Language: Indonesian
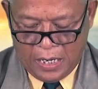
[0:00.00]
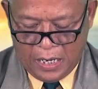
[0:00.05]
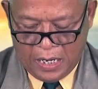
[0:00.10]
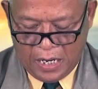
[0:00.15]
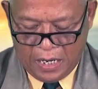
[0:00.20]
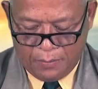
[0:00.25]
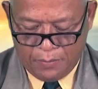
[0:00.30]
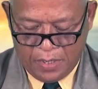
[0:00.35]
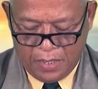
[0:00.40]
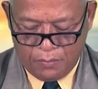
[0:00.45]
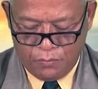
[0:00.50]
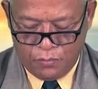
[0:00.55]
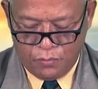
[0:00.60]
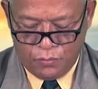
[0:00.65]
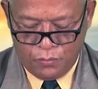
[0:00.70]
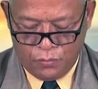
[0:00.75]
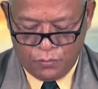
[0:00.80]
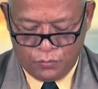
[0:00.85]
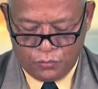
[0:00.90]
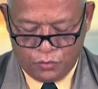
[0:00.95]

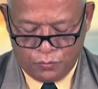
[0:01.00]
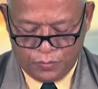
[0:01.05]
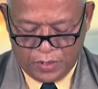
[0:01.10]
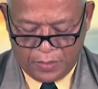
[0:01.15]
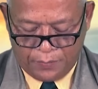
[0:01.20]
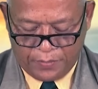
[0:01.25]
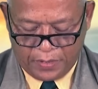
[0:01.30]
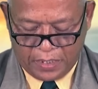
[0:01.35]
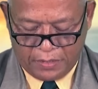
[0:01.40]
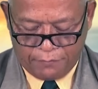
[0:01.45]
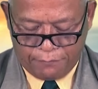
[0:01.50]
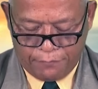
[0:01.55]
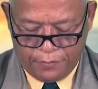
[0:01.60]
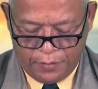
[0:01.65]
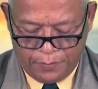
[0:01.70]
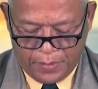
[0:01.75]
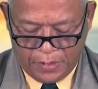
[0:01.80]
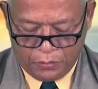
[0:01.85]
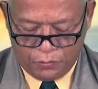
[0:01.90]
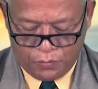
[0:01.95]
hambamu untuk menyampaikan firman